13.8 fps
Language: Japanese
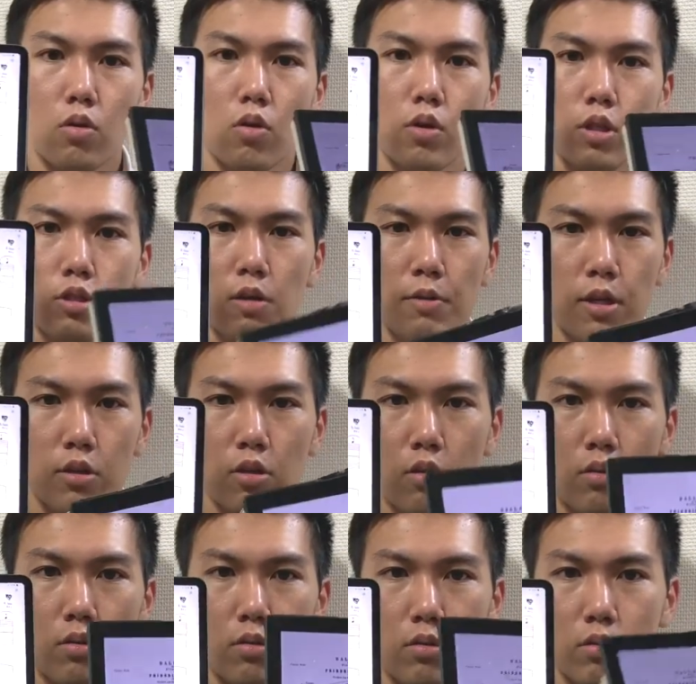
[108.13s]
こうやって比べると
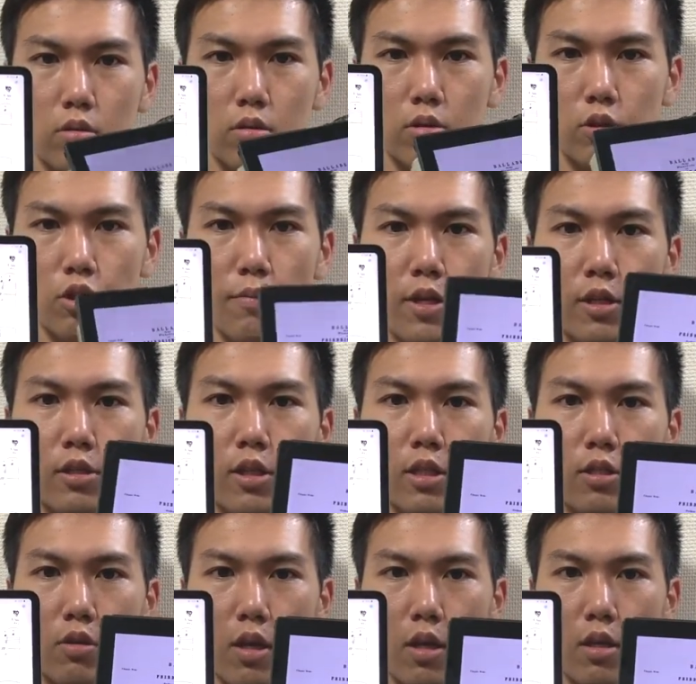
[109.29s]
読みにくいです
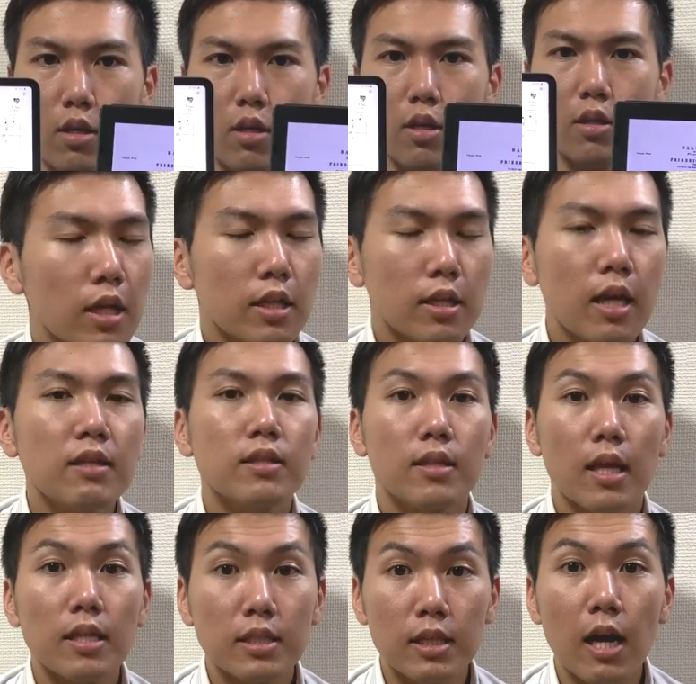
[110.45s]
よねなぜ
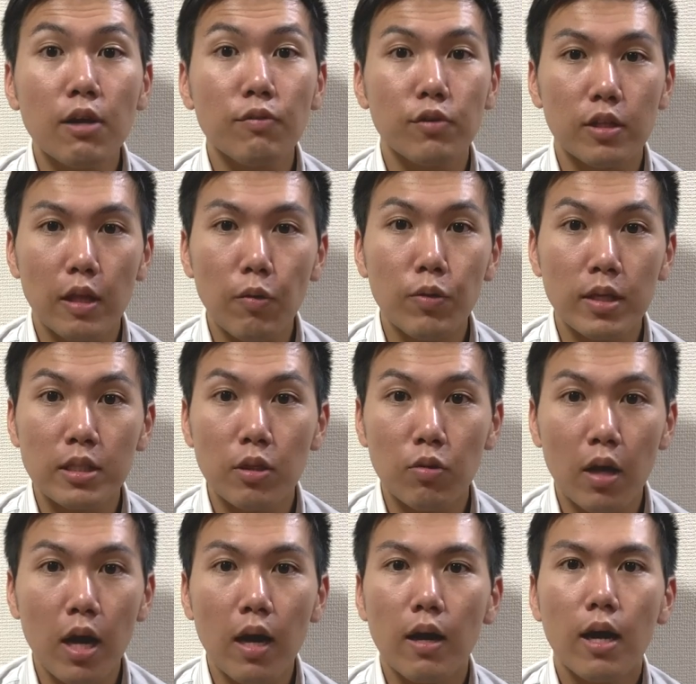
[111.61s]
電子楽譜に手を出したの
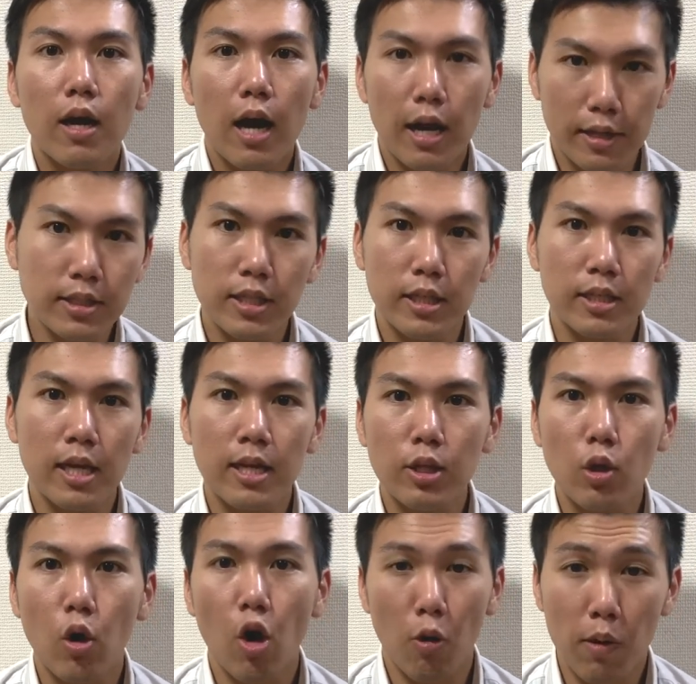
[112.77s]
か話していきたいな
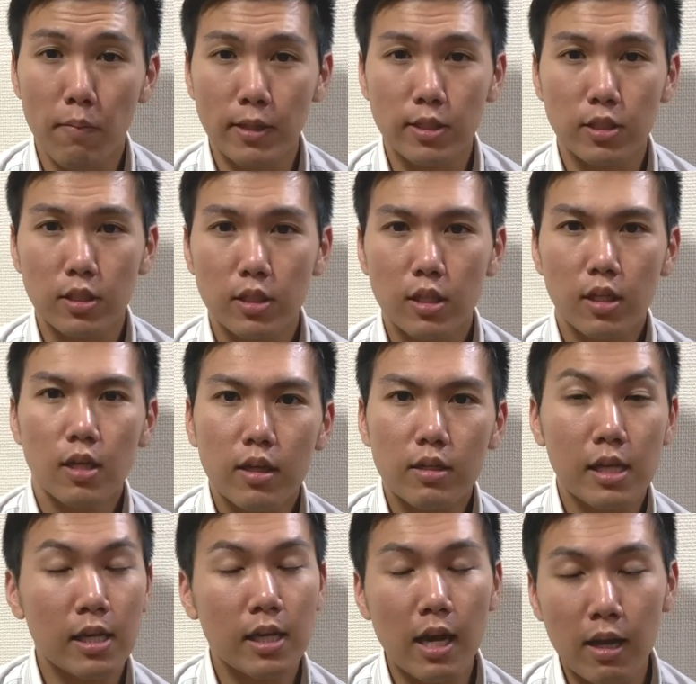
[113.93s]
と思います
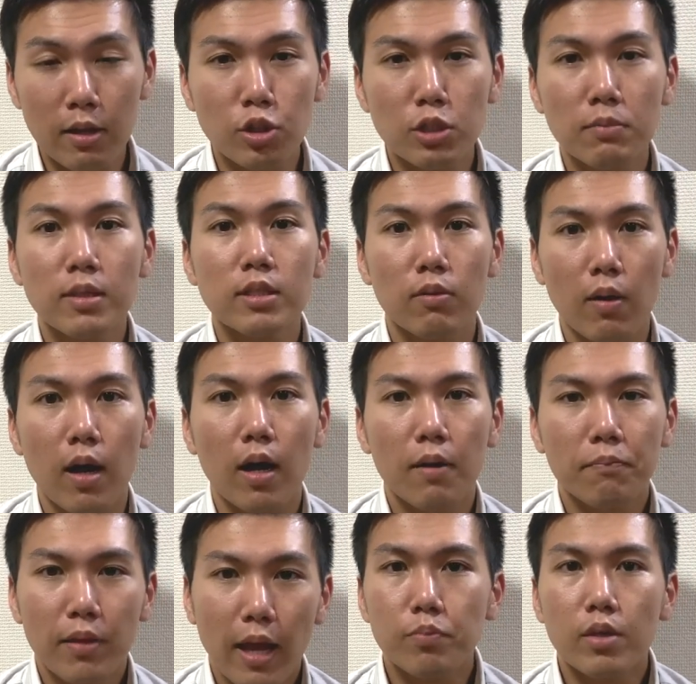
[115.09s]
きっかけとしまして
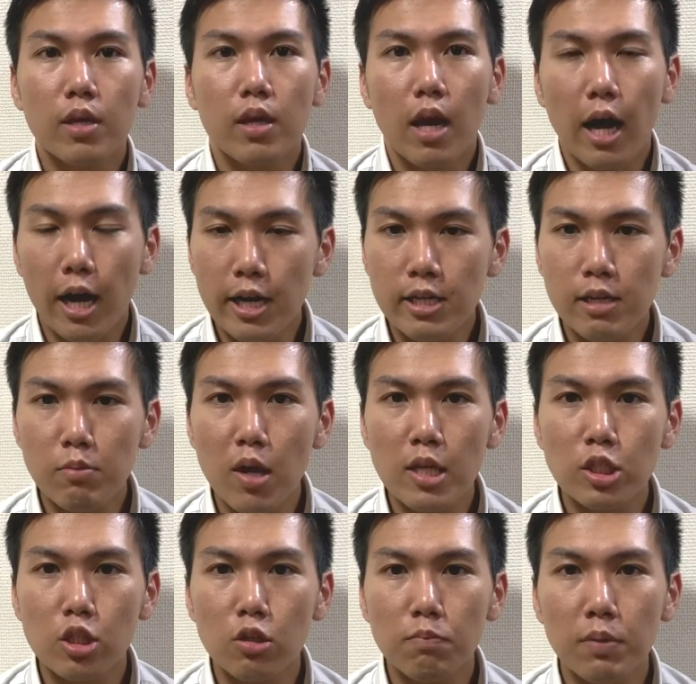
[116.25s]
は
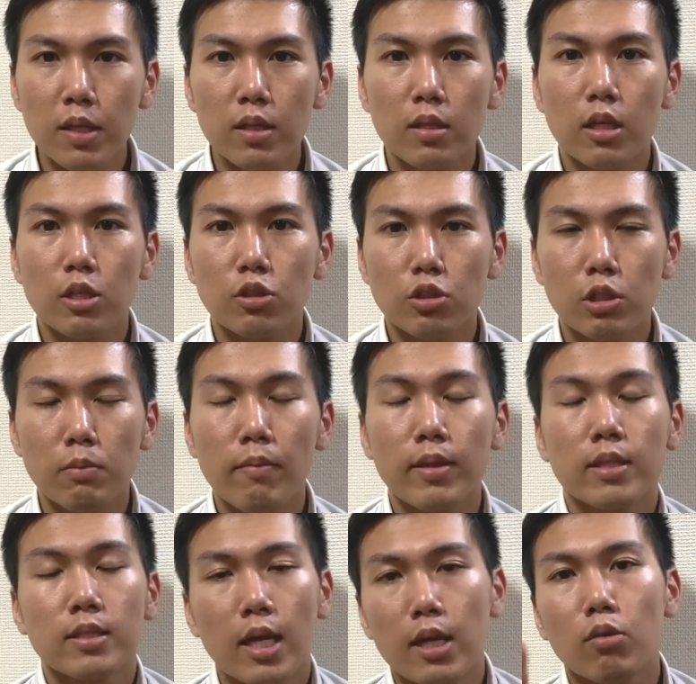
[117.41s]
IMSLP っていう今まで
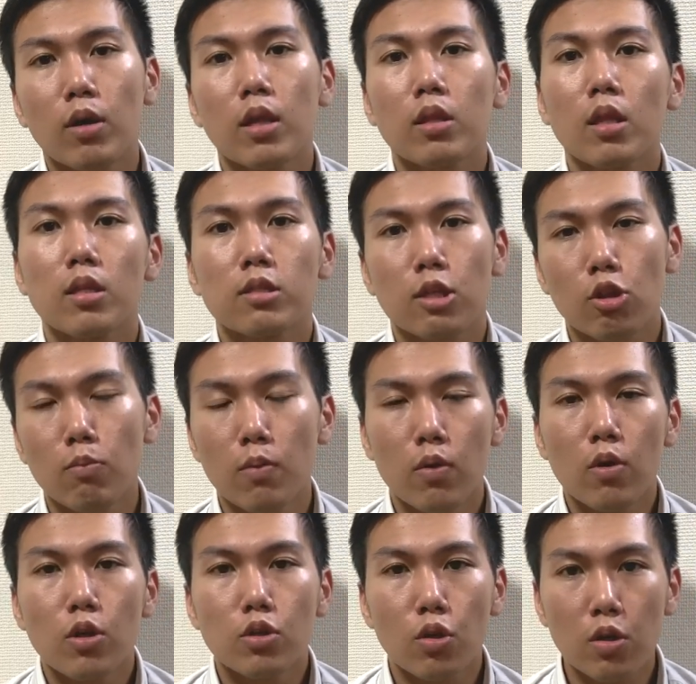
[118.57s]
サイトがあったんですけども
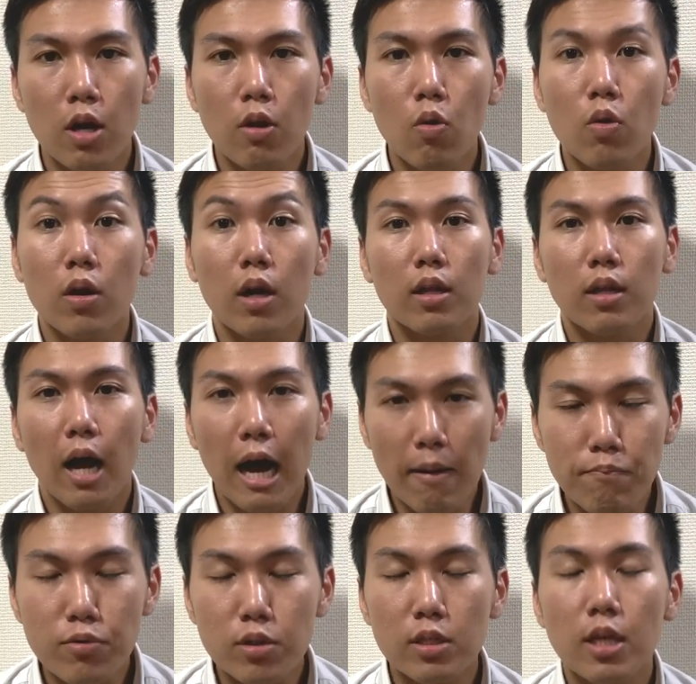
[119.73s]
それが今回
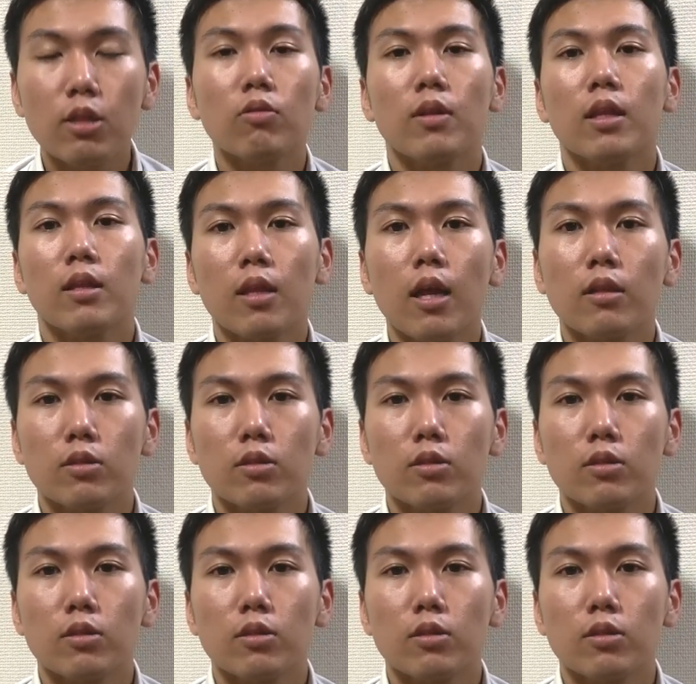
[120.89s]
アプリへとなった